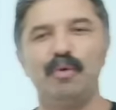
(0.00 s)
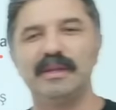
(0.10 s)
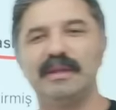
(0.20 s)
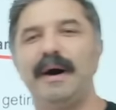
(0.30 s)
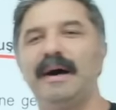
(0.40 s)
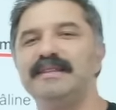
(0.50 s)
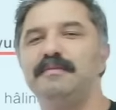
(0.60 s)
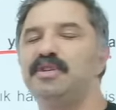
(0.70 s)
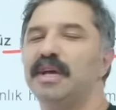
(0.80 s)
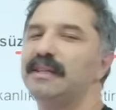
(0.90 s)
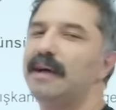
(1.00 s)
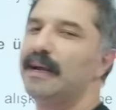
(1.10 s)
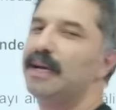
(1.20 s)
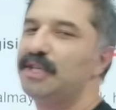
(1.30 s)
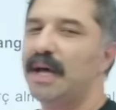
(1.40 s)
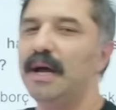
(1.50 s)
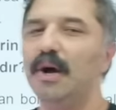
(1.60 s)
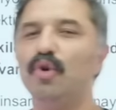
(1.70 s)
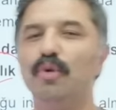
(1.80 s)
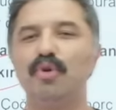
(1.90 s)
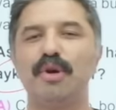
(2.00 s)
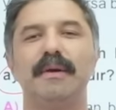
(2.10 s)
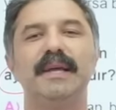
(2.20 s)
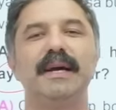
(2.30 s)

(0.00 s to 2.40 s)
Burada da bariz bir şekilde arkadaşlar yumuşama